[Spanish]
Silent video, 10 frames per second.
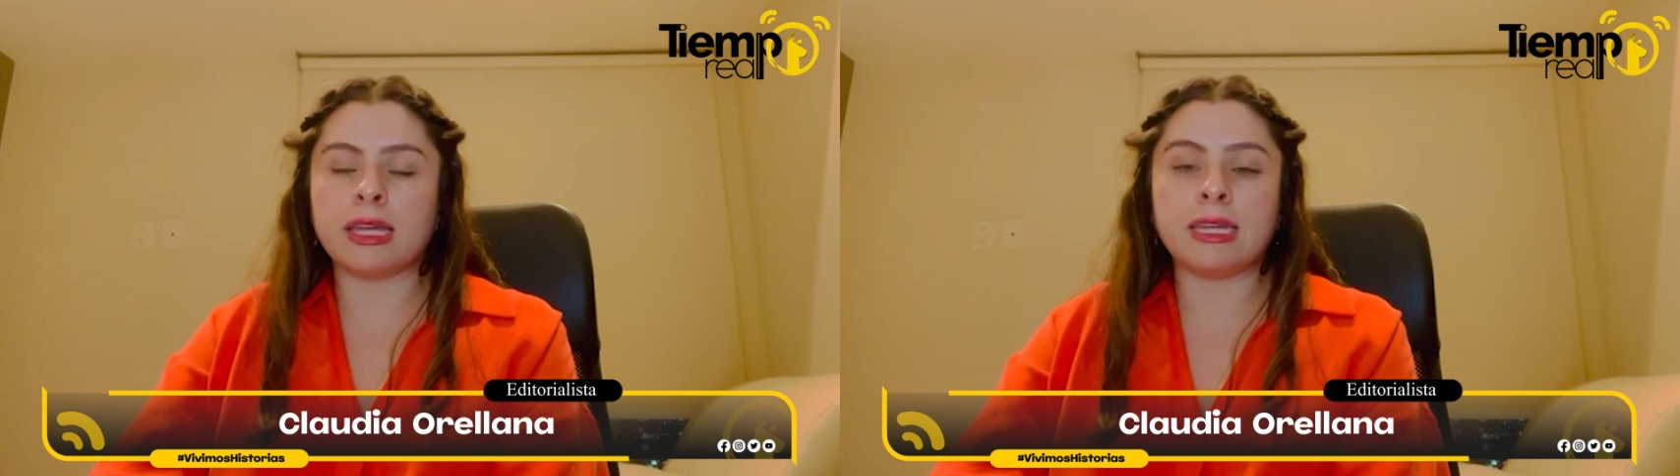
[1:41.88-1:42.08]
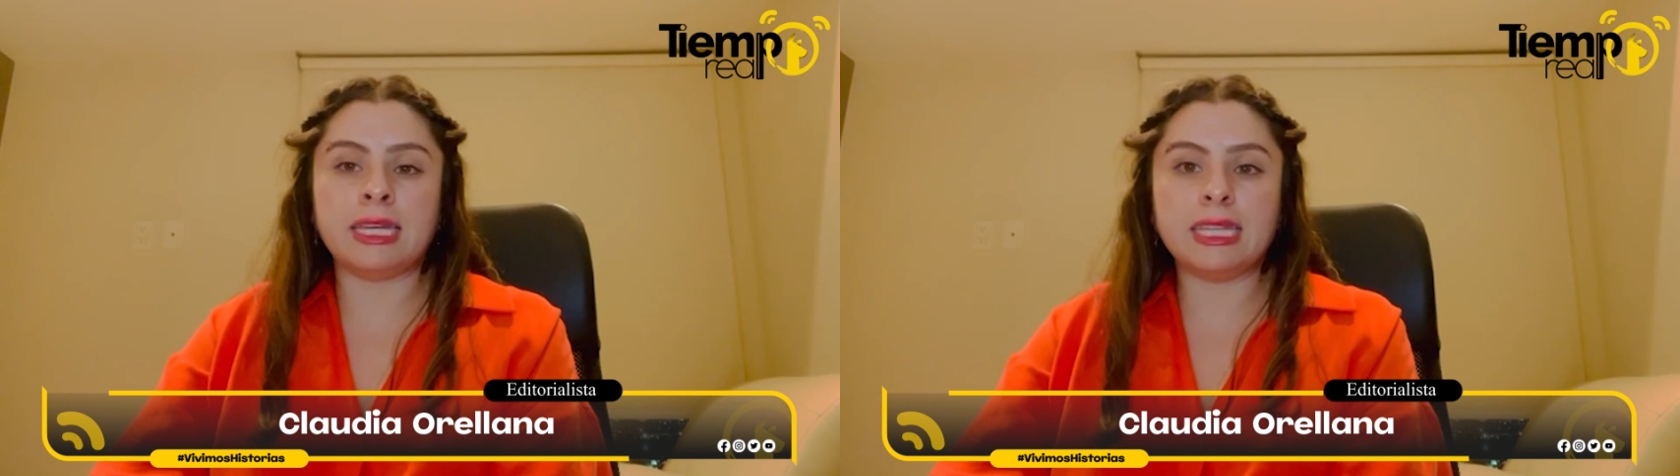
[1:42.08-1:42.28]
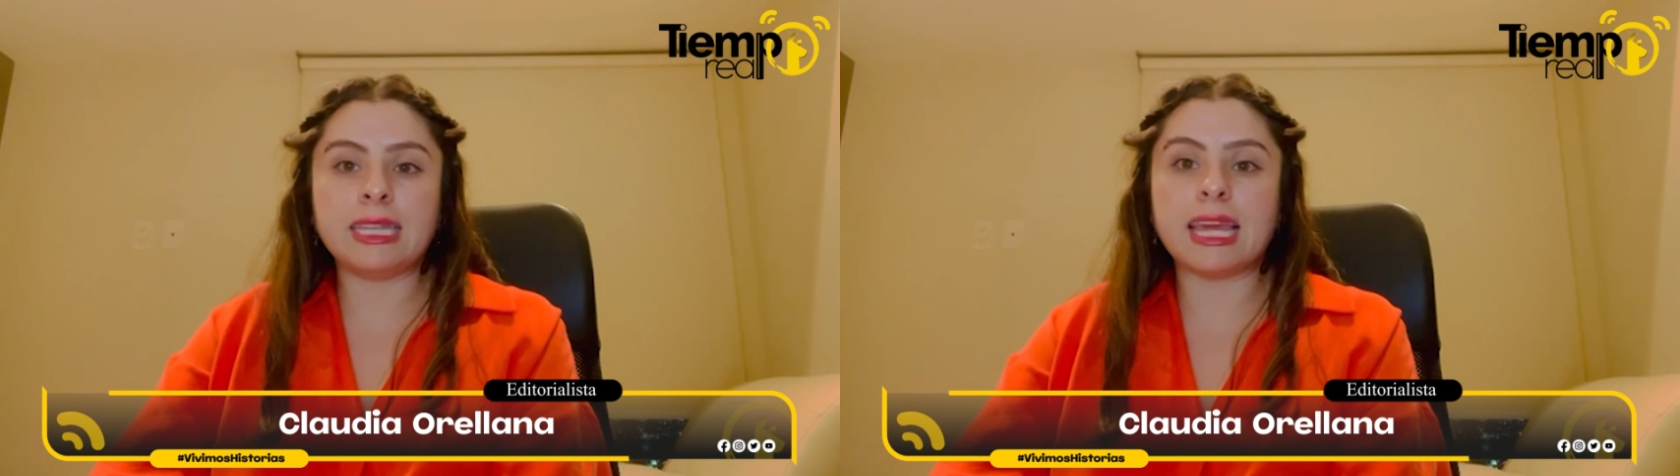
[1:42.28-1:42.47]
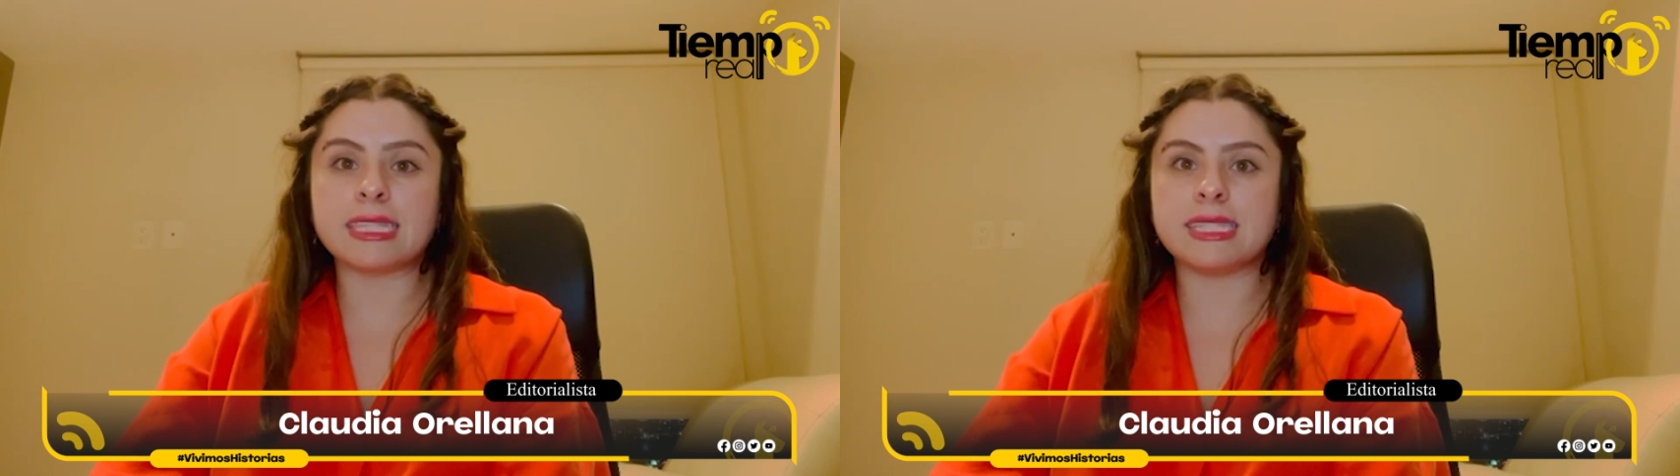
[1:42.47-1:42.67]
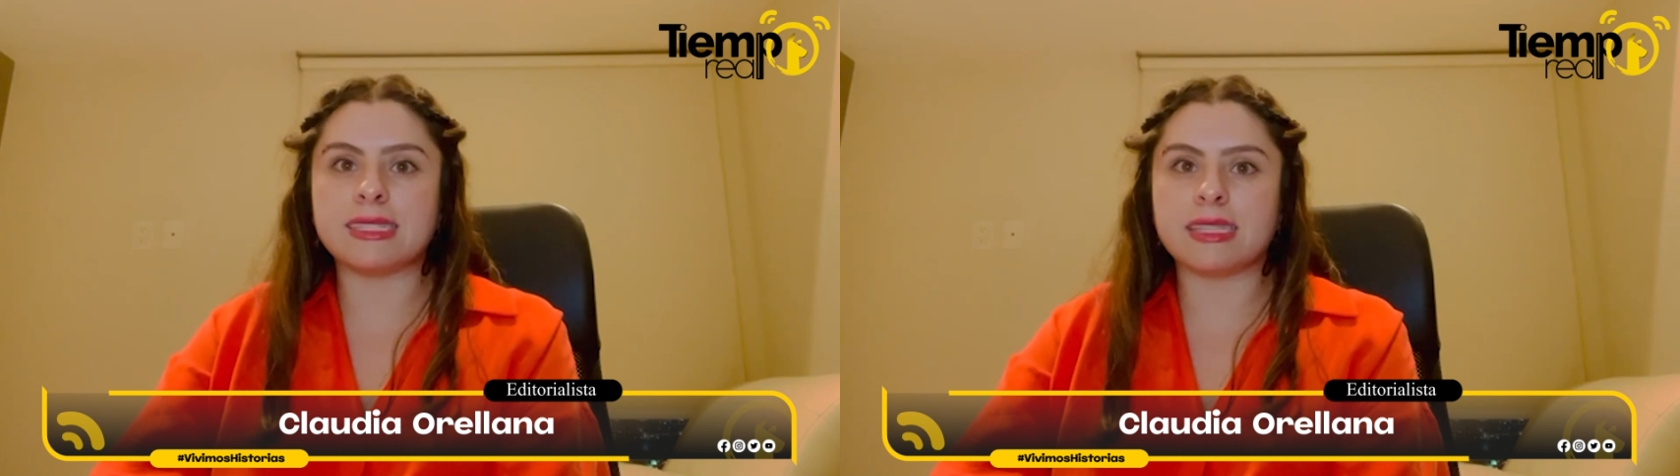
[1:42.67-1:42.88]

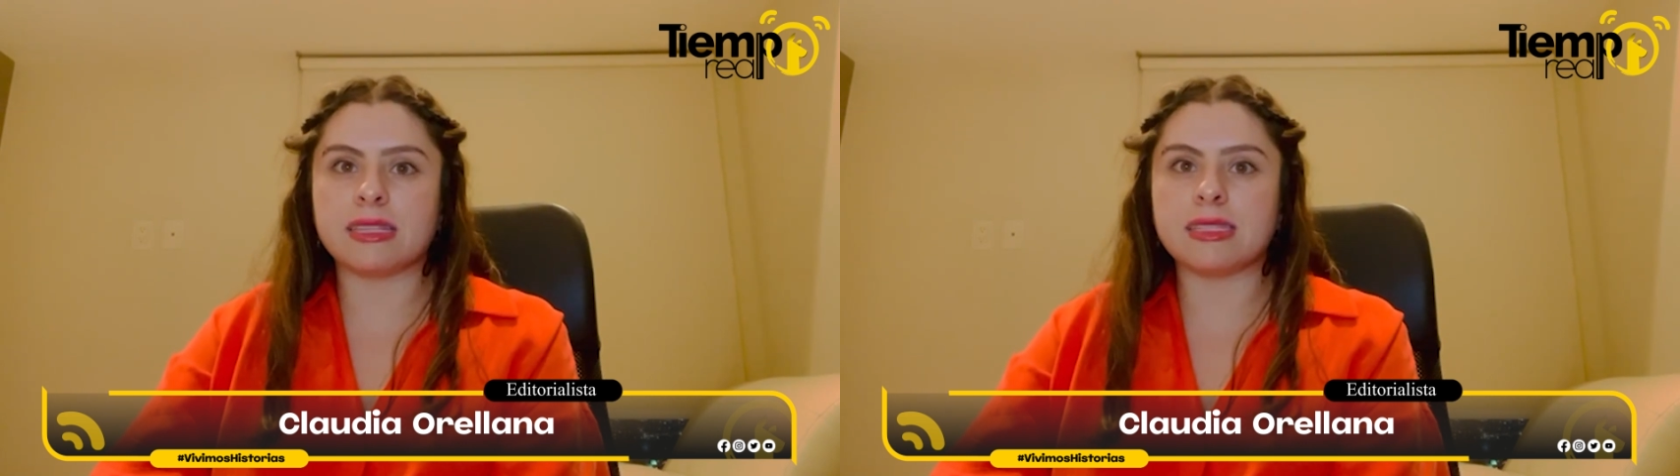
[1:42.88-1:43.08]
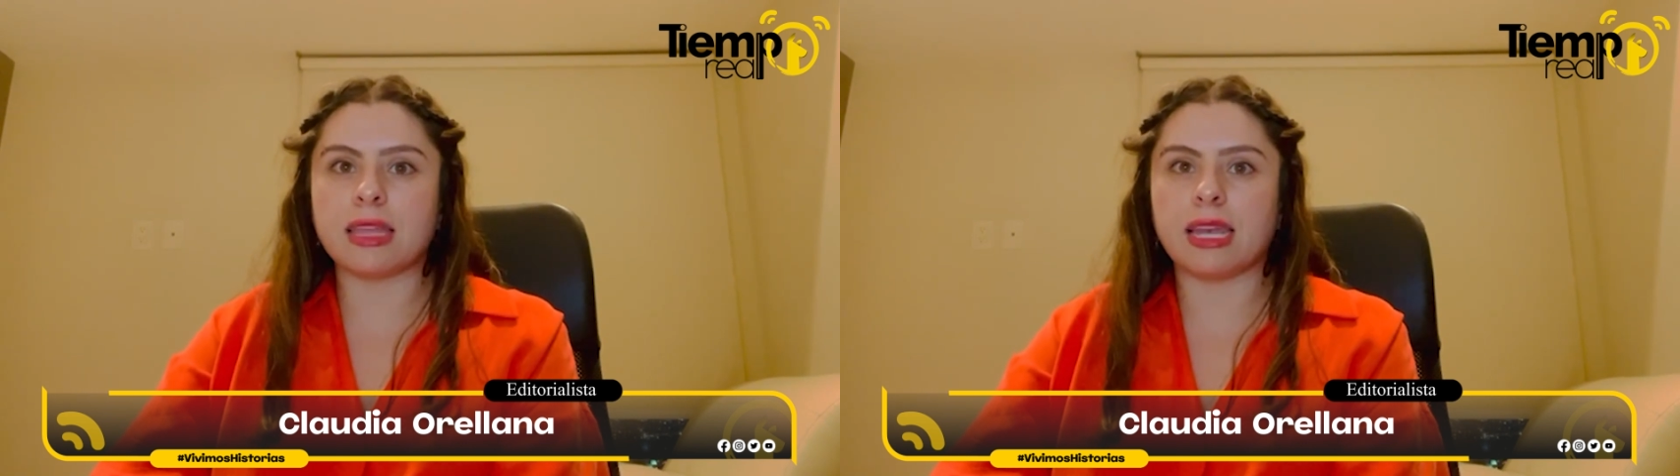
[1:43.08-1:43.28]
inexistencia de